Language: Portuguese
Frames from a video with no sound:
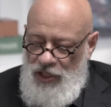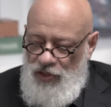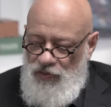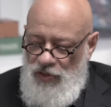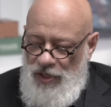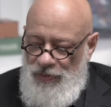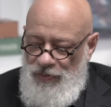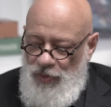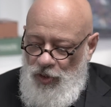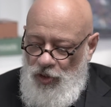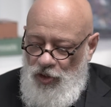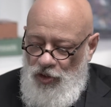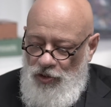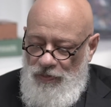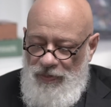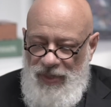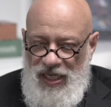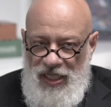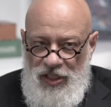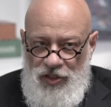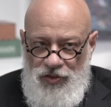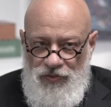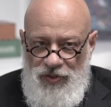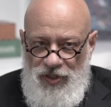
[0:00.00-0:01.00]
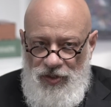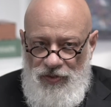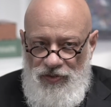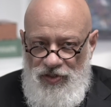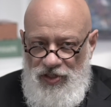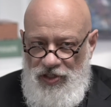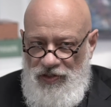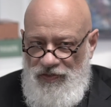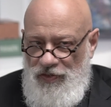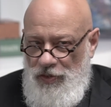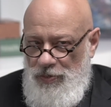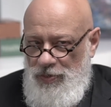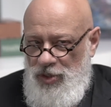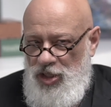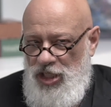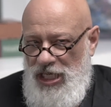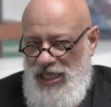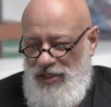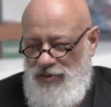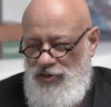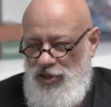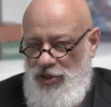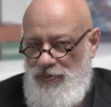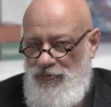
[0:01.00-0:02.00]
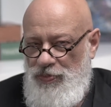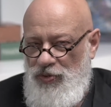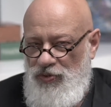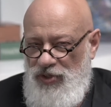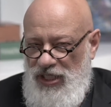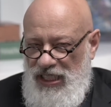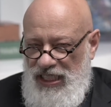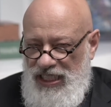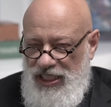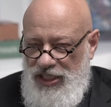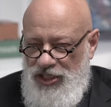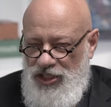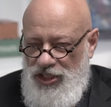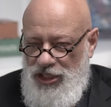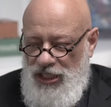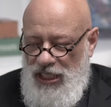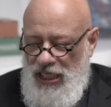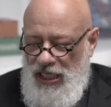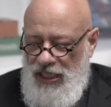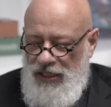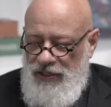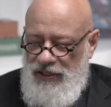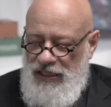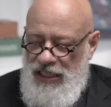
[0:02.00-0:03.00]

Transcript: do amor romântico, inclusive objeto de política.